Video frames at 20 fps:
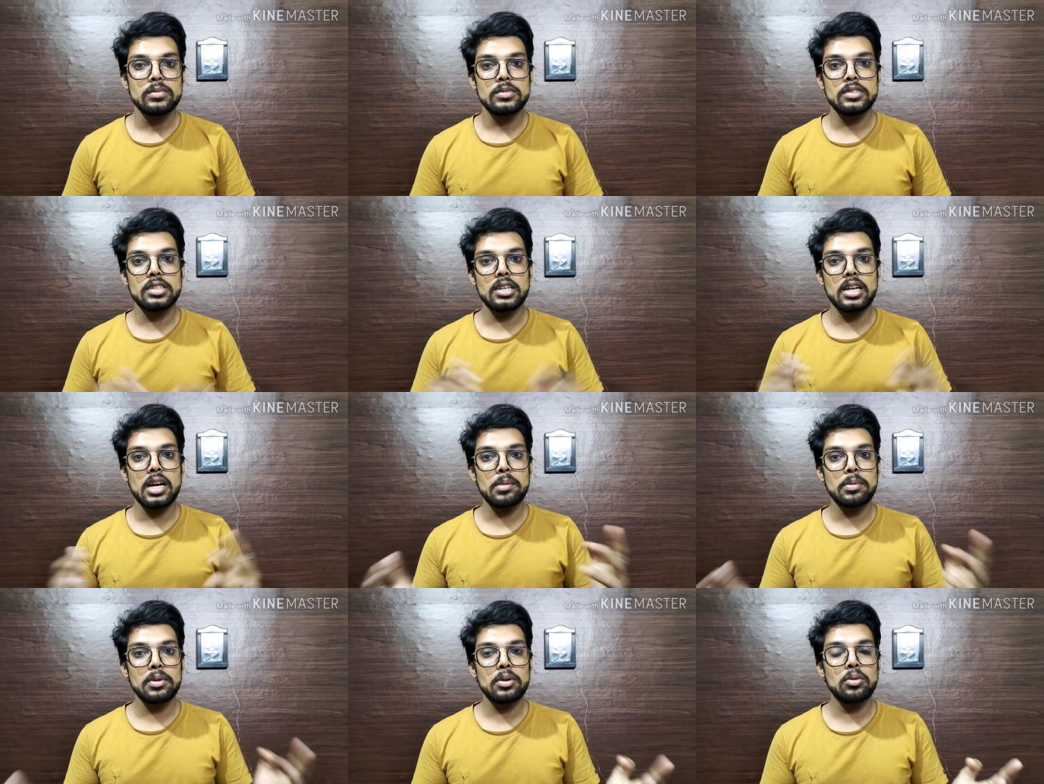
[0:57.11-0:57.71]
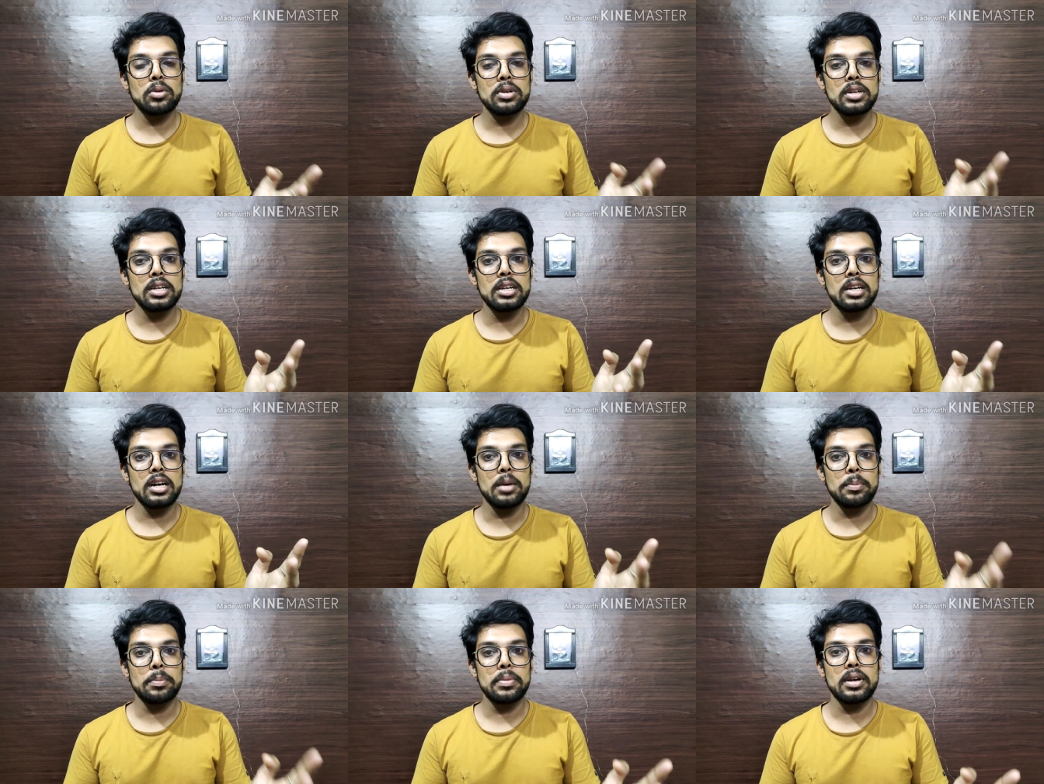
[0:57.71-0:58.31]
जिनका भी कोई
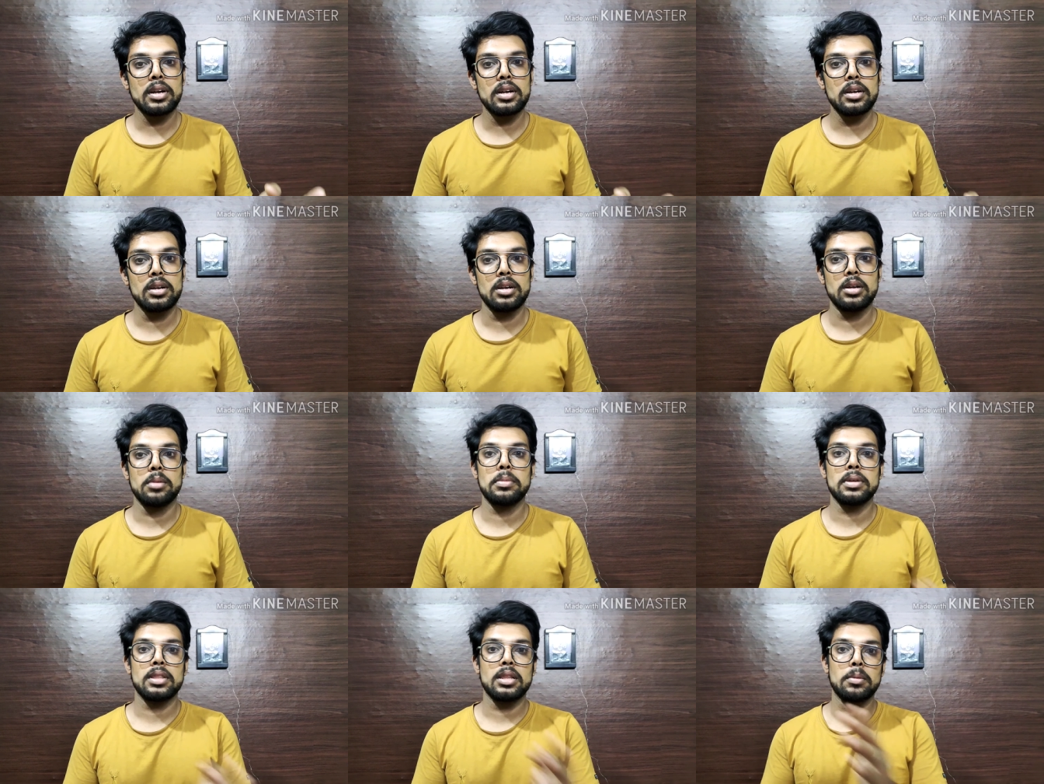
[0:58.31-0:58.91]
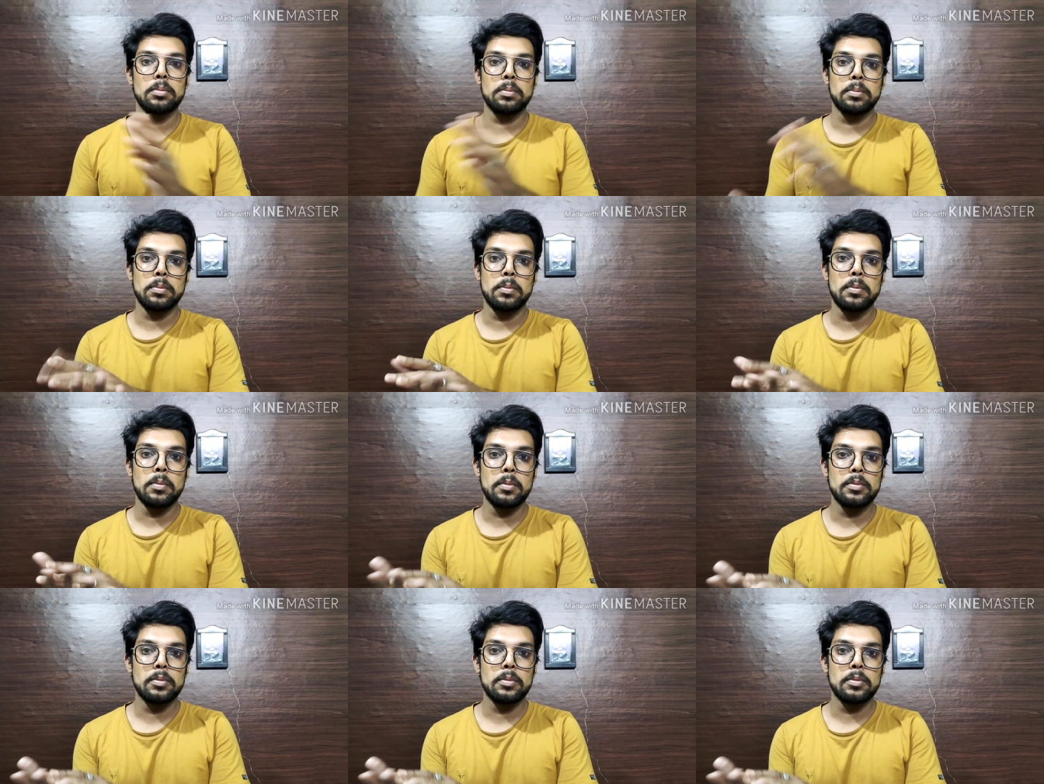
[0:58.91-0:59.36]
अप, आ, मतलब